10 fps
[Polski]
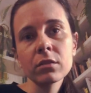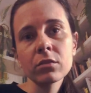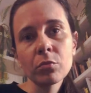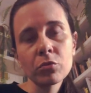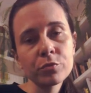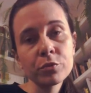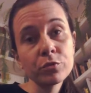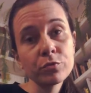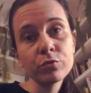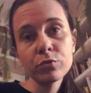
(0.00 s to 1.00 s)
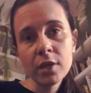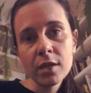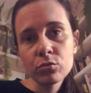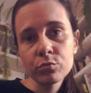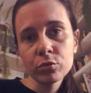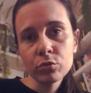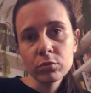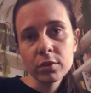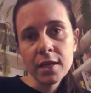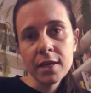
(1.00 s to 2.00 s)
To może być w dwójnasób
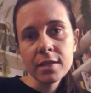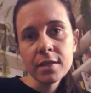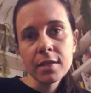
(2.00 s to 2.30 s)
trudne,